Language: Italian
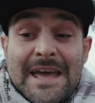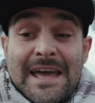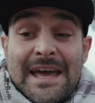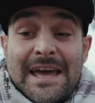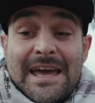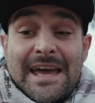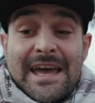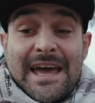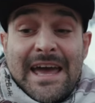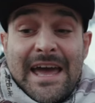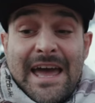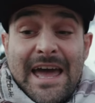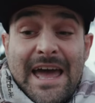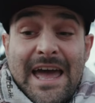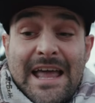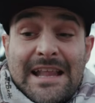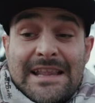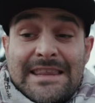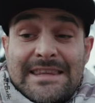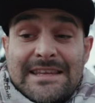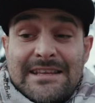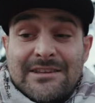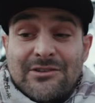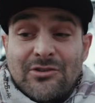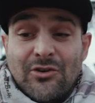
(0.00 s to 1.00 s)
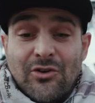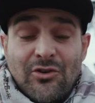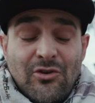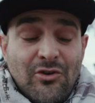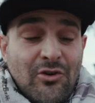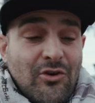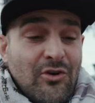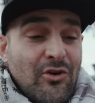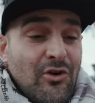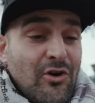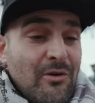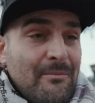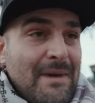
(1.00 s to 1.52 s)
Eh, il
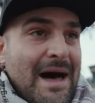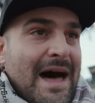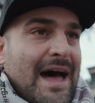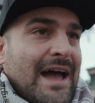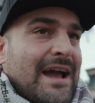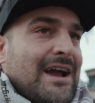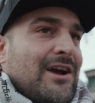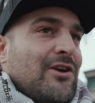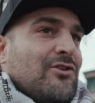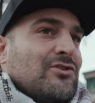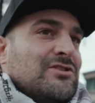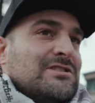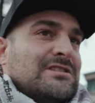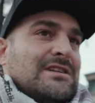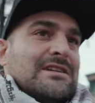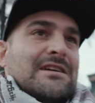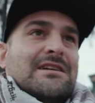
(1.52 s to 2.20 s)
titolo Marcos,